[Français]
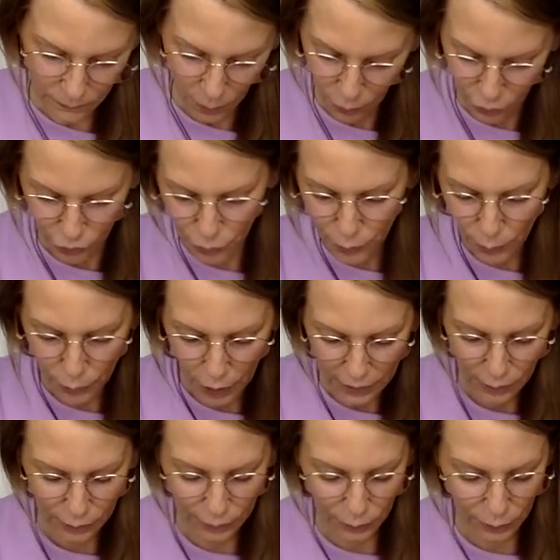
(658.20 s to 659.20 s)
Ah, je suis dans le
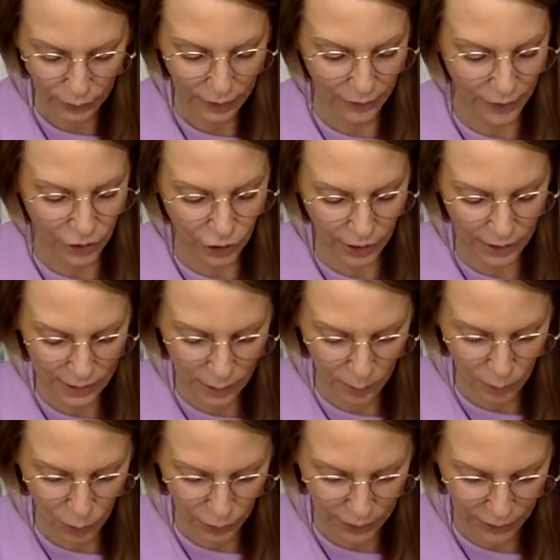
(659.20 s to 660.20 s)
côté du travail, je reste dans
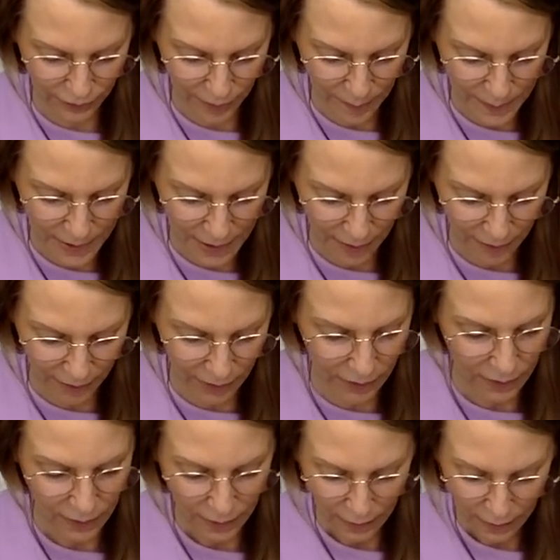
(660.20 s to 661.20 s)
mon côté famille avec,